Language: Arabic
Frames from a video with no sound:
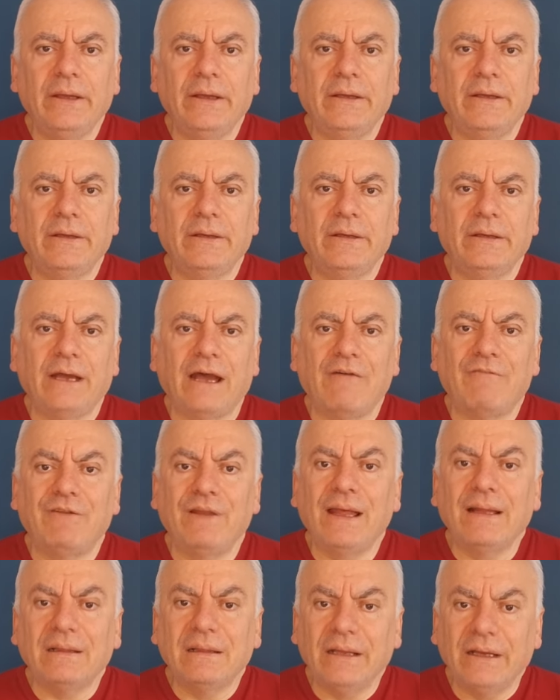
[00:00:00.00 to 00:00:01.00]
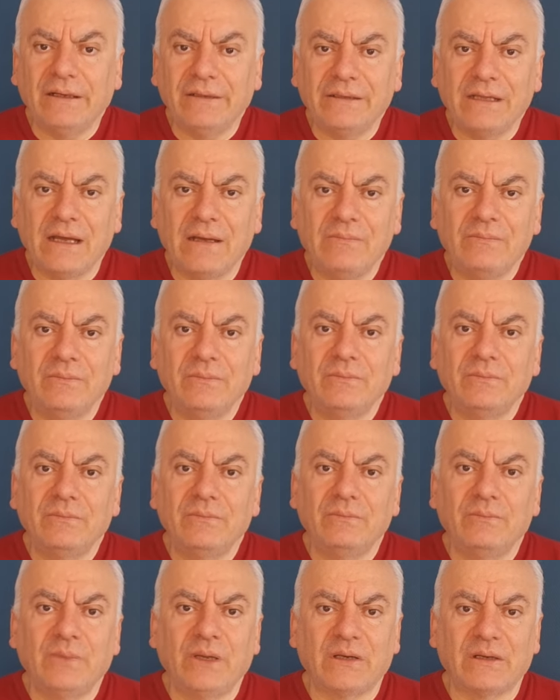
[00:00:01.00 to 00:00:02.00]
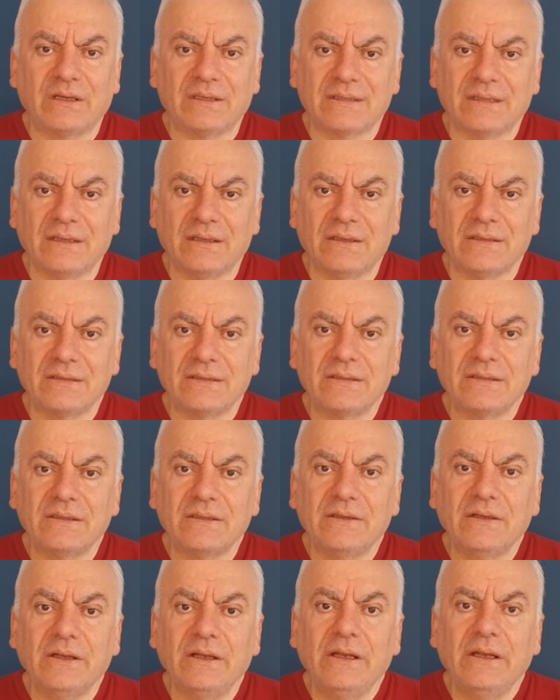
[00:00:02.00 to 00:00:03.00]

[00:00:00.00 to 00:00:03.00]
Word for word: آه، حفلات الإعدام بالرصاص